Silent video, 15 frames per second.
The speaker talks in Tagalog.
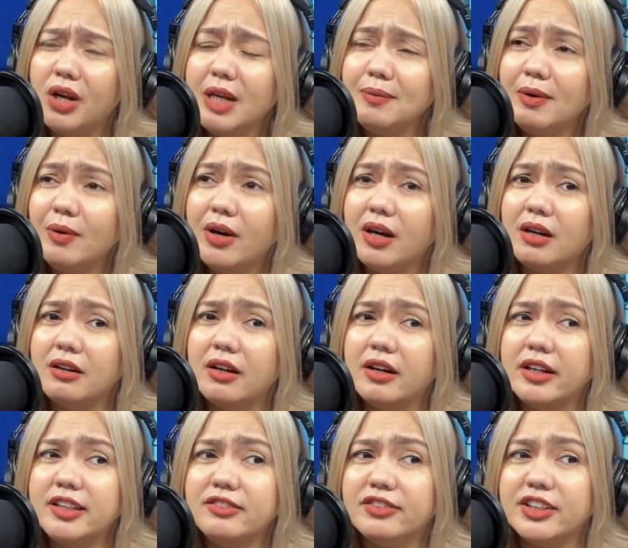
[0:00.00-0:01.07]
Halimbawa,
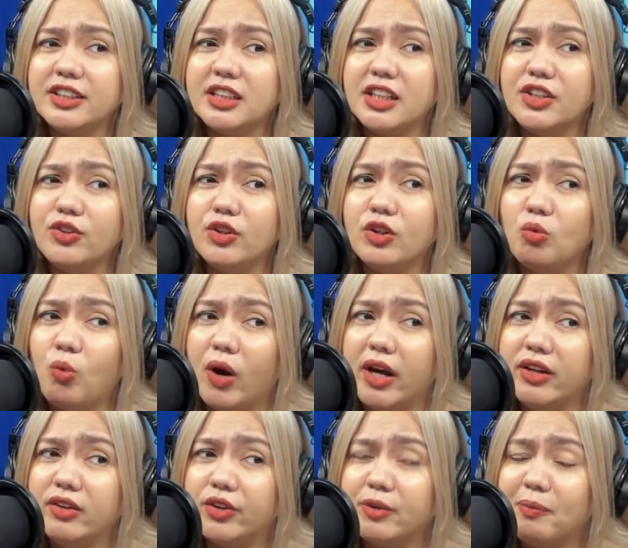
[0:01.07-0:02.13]
anniversary nyo ng
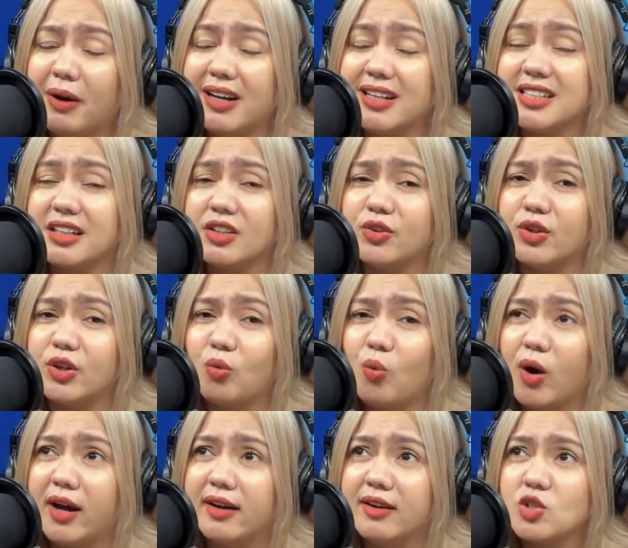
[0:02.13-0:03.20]
one or month, sari nyo ng
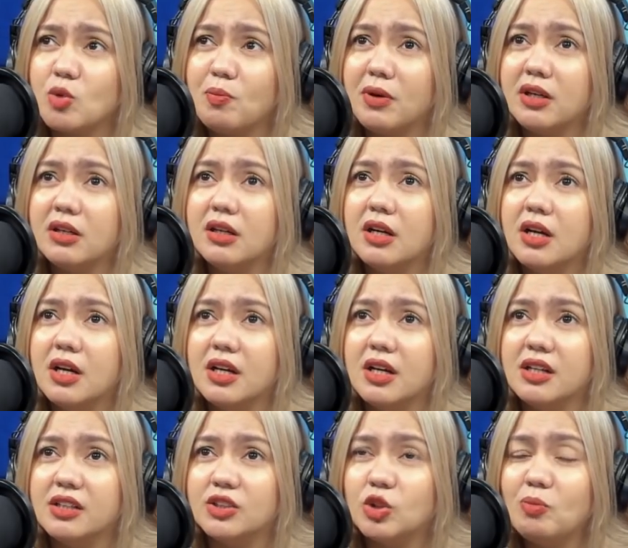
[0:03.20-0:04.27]
one. So, pag
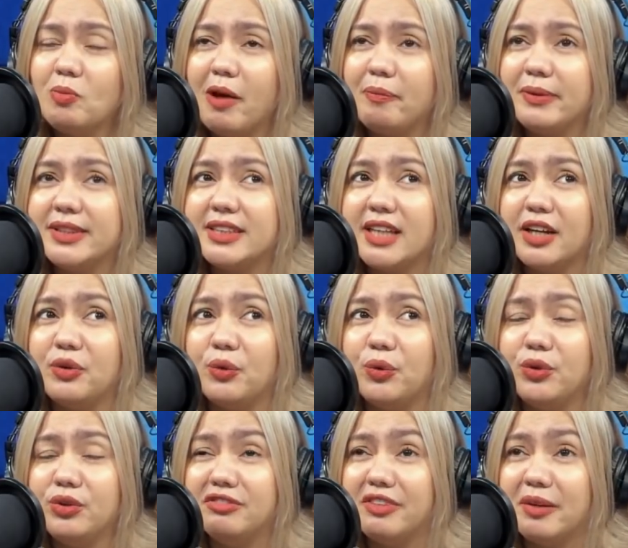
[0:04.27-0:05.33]
sumapit sa
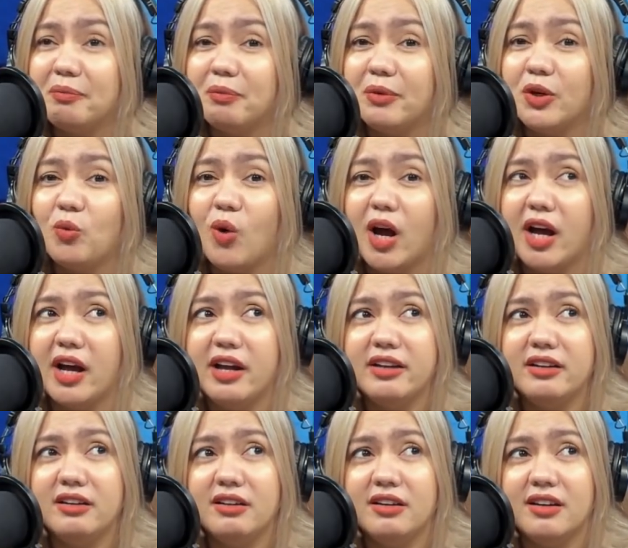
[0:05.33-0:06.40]
ano, November
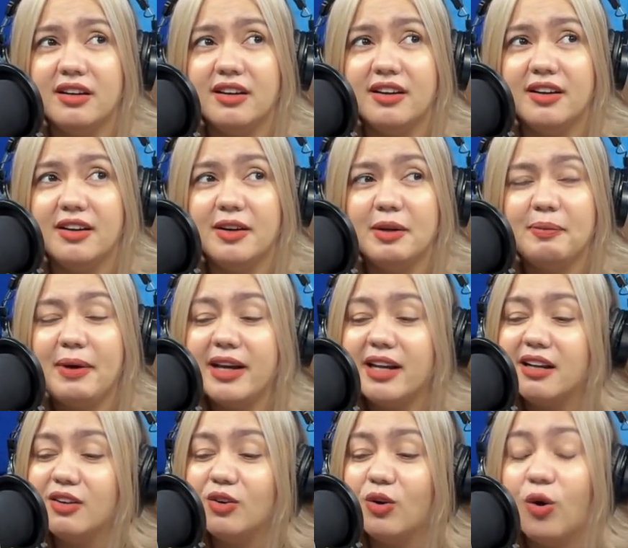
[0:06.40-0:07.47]
1.
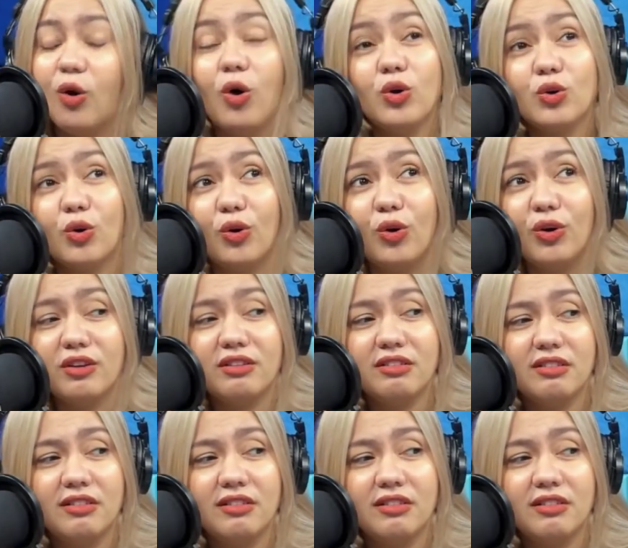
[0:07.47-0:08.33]
Parang horror.